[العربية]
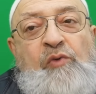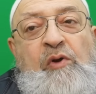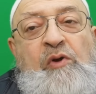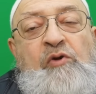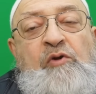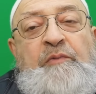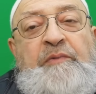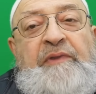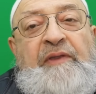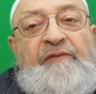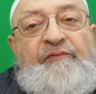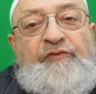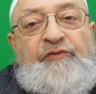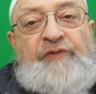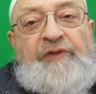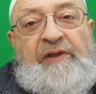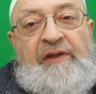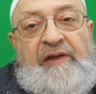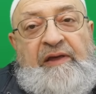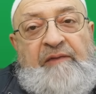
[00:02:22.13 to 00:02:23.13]
وهو من
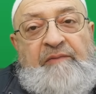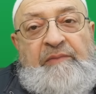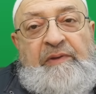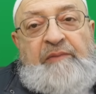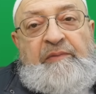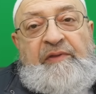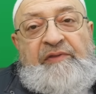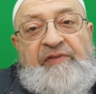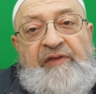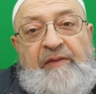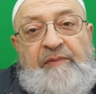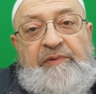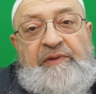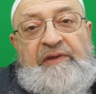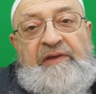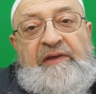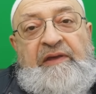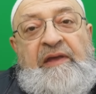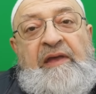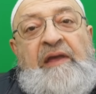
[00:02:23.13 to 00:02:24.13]
الفضلاء من
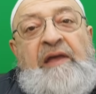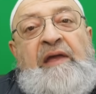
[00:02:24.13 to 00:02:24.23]
مذهبه